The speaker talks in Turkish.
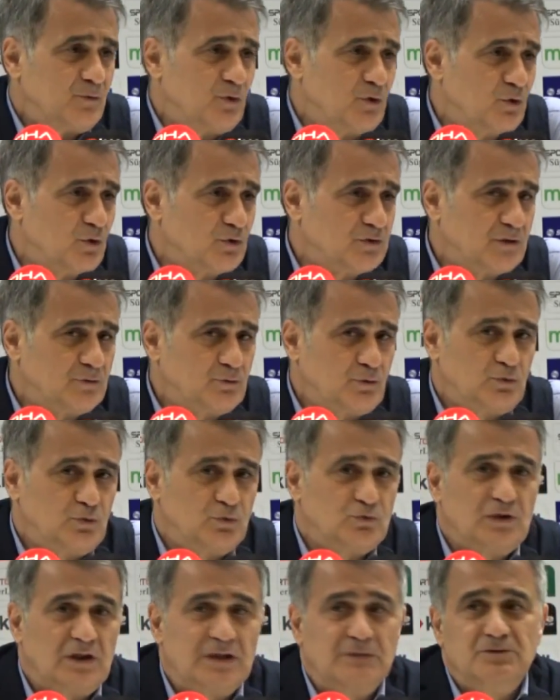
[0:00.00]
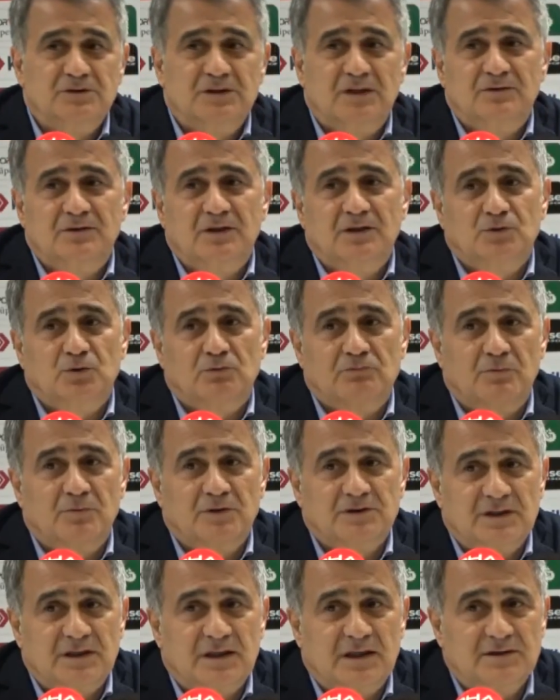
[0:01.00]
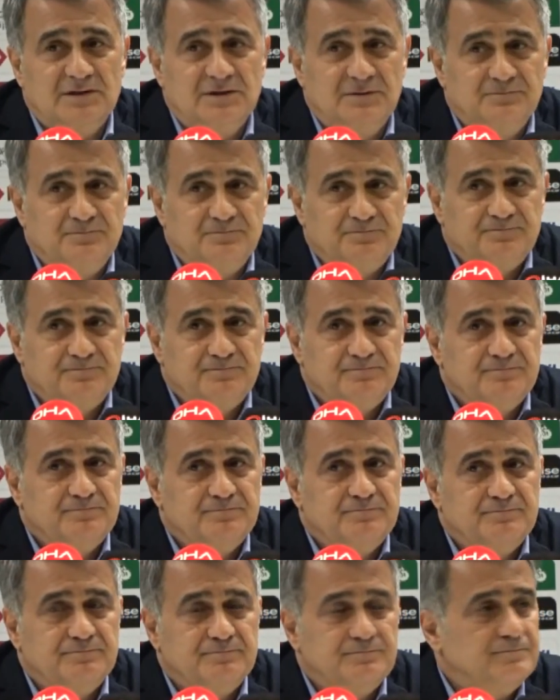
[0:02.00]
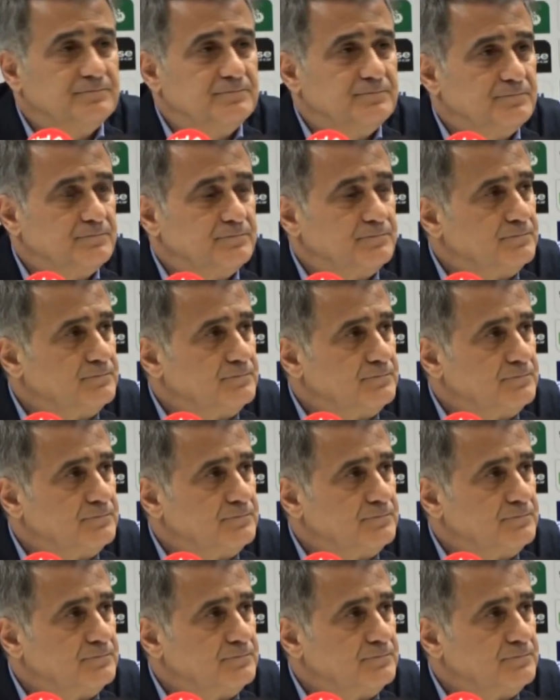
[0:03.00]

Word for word: Öyle olsa çocuklarımız evde hiç olmaması lazım. Tuna Bey.